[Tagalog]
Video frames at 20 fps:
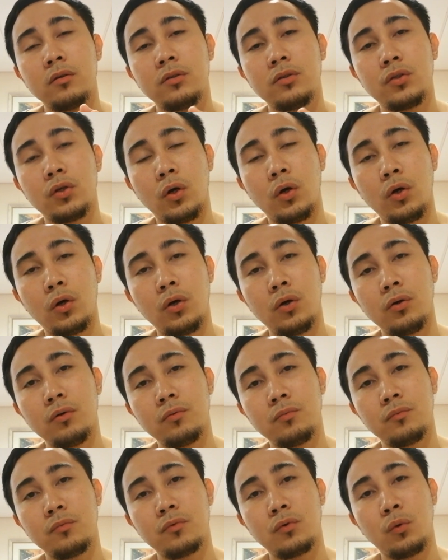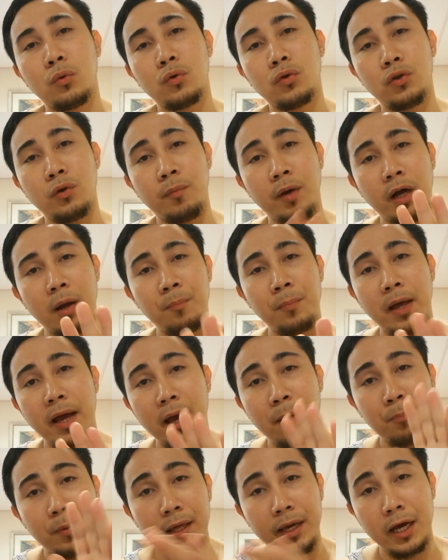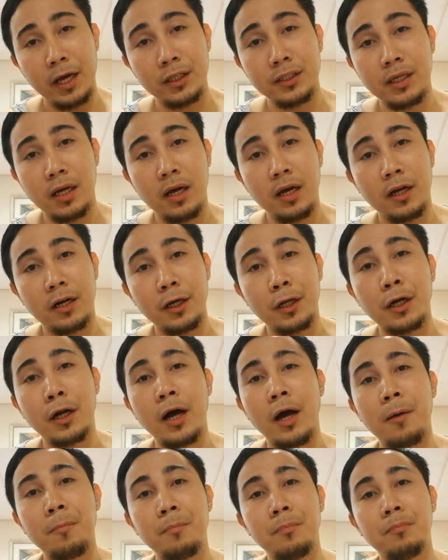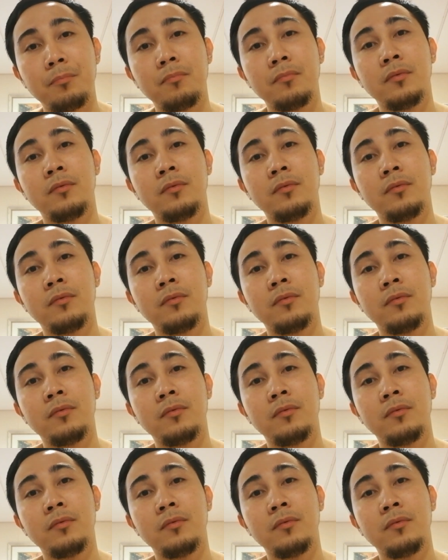So, kung gusto nyo mag-apply, apply kayo sa Career Hub.